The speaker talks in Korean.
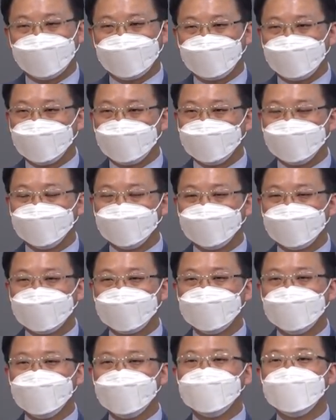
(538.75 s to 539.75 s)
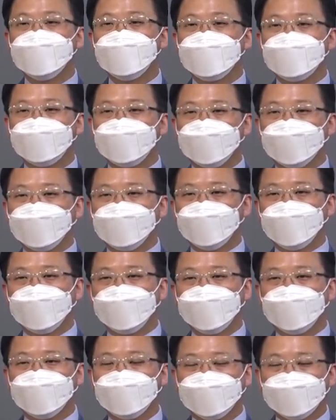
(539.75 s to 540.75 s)
하나님, 지금 이런
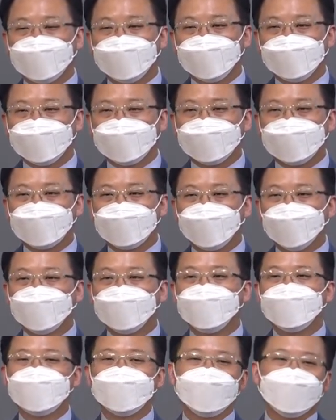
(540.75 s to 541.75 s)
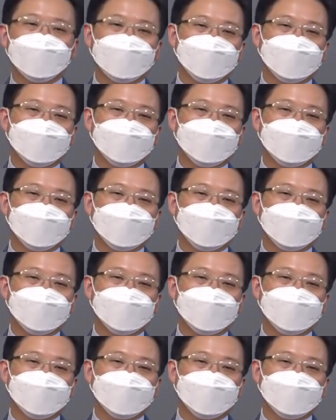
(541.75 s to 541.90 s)
상황인데 내가 어떻게